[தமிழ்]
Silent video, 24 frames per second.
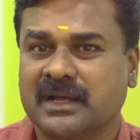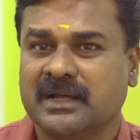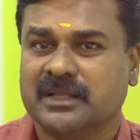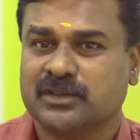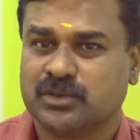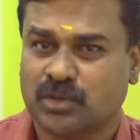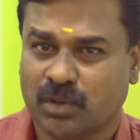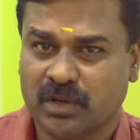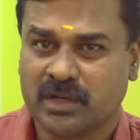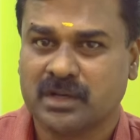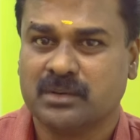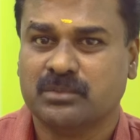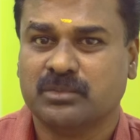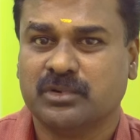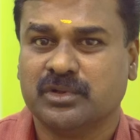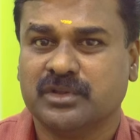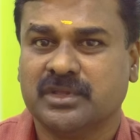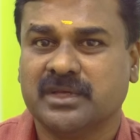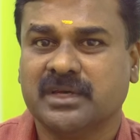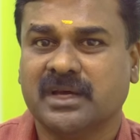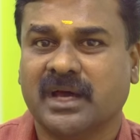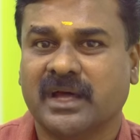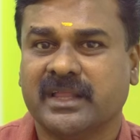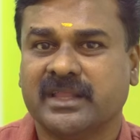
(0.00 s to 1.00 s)
தொடங்கும்
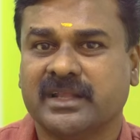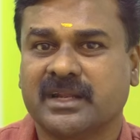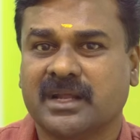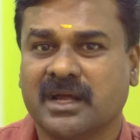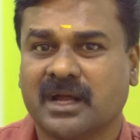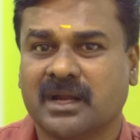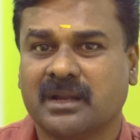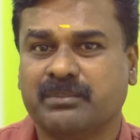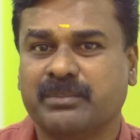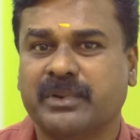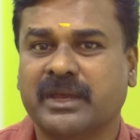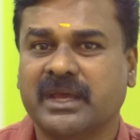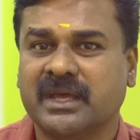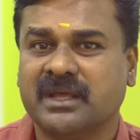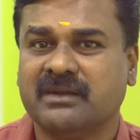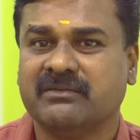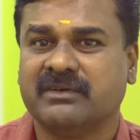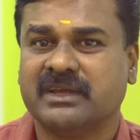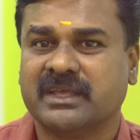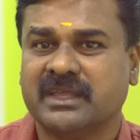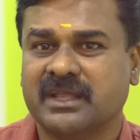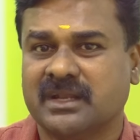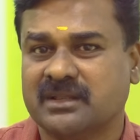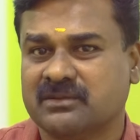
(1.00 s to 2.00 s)
போது அதற்கான பேர்
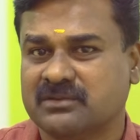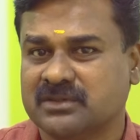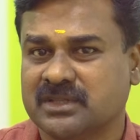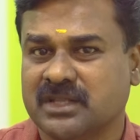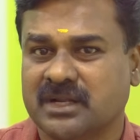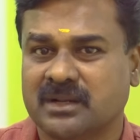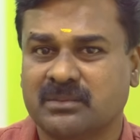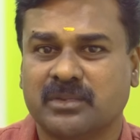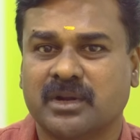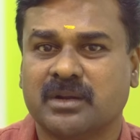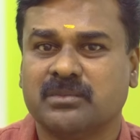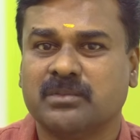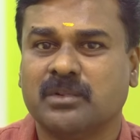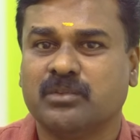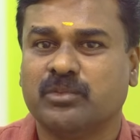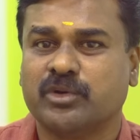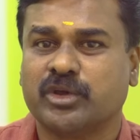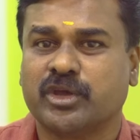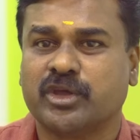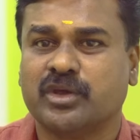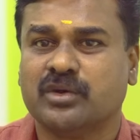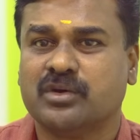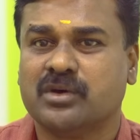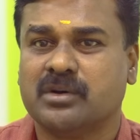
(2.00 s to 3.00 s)
வைக்கிறது வந்து ரொம்ப ரொம்ப
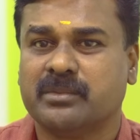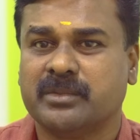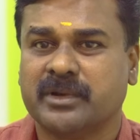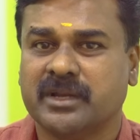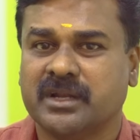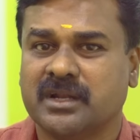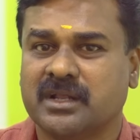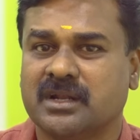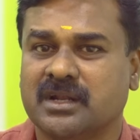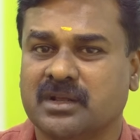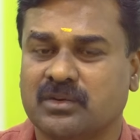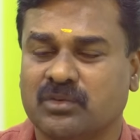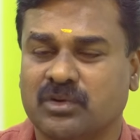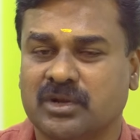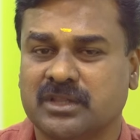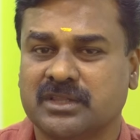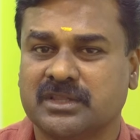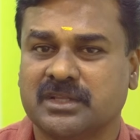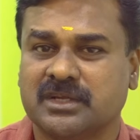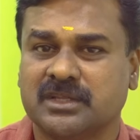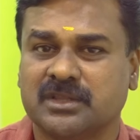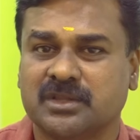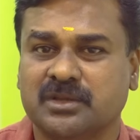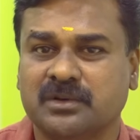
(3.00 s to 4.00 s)
முக்கியம் அப்படின்னு
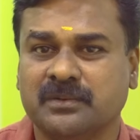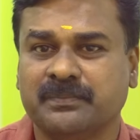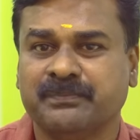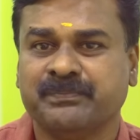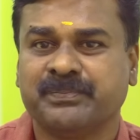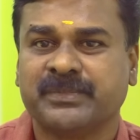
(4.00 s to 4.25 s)
உணர்ந்திருந்தோம்